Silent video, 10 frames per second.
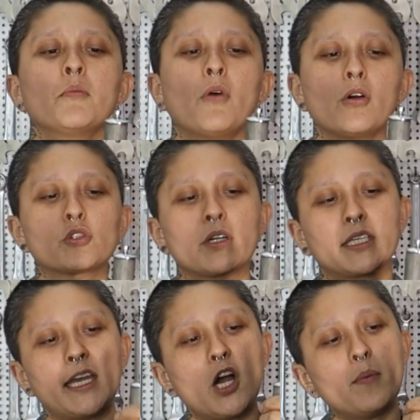Bom, isso
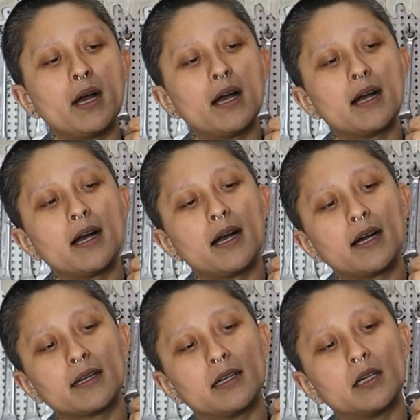aqui é
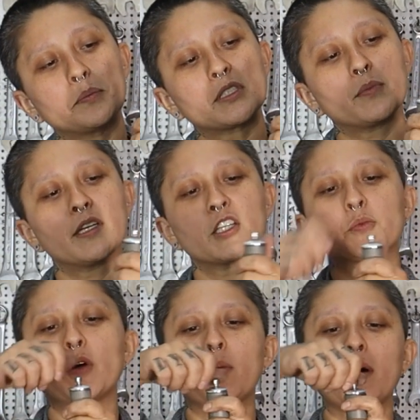uma gambis
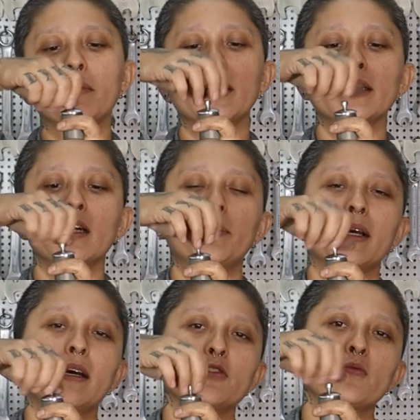mesmo, é uma manha
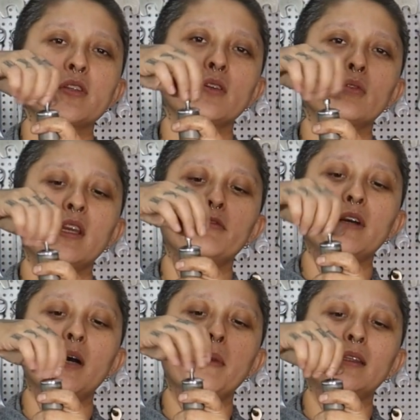para caso você não tenha
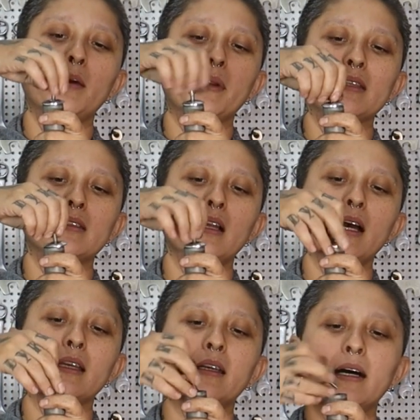ferramenta para
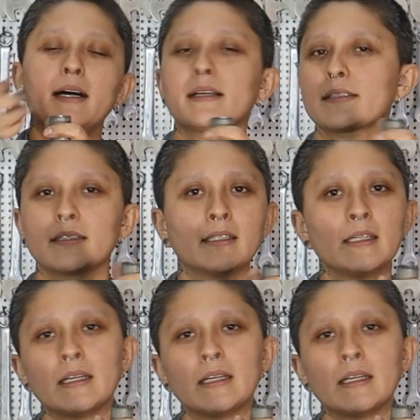instalar em casa.